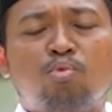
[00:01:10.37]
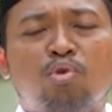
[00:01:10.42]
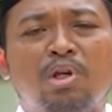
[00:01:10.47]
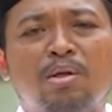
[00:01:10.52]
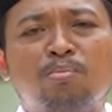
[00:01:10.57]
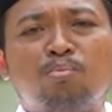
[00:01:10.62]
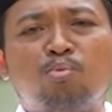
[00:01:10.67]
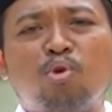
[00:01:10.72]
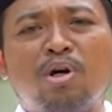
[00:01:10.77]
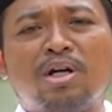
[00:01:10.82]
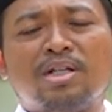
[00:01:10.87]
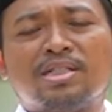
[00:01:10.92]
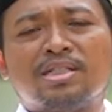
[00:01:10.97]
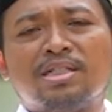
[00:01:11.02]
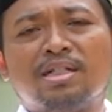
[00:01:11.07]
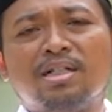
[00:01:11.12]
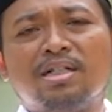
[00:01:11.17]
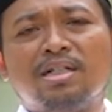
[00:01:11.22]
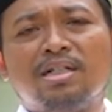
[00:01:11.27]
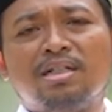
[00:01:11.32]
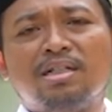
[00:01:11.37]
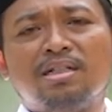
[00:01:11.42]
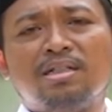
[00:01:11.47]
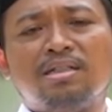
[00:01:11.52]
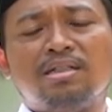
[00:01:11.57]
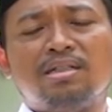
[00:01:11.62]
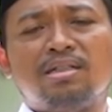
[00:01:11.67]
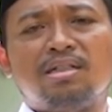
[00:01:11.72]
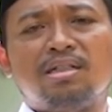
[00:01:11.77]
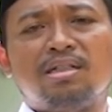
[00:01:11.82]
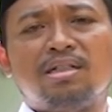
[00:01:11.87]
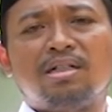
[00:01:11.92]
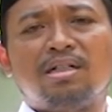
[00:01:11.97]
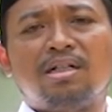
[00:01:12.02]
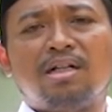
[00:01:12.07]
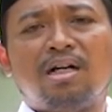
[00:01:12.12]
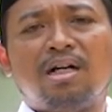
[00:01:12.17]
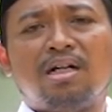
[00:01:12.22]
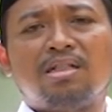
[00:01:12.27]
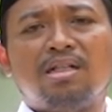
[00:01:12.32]
Bulan puasa
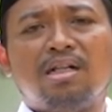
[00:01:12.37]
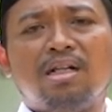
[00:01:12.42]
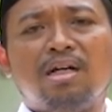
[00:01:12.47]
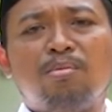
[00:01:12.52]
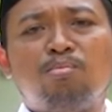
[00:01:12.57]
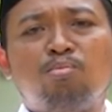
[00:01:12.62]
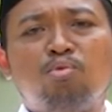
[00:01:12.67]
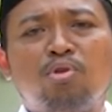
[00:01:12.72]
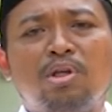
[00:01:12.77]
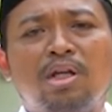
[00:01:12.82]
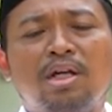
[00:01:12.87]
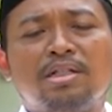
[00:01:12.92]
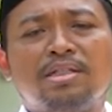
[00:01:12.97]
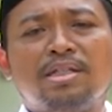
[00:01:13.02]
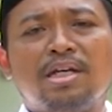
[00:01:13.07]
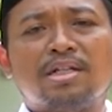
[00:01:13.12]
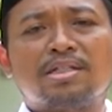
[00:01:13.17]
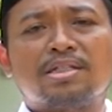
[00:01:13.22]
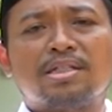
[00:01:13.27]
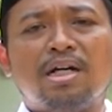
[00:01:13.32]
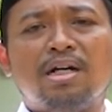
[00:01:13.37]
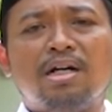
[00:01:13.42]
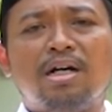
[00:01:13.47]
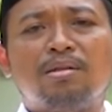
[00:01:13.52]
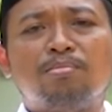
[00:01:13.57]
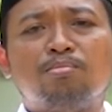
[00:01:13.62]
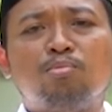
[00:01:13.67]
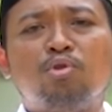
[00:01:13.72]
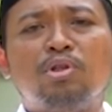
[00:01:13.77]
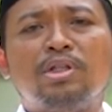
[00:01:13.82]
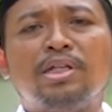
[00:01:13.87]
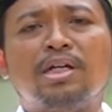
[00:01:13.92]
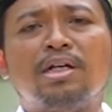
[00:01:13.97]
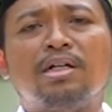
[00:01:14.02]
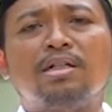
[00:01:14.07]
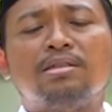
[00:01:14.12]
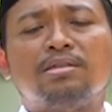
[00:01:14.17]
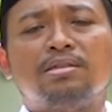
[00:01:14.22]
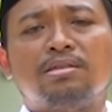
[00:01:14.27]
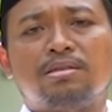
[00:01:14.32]
adalah bulan yang sangat
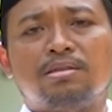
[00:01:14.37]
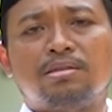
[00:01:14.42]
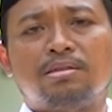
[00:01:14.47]
mulia,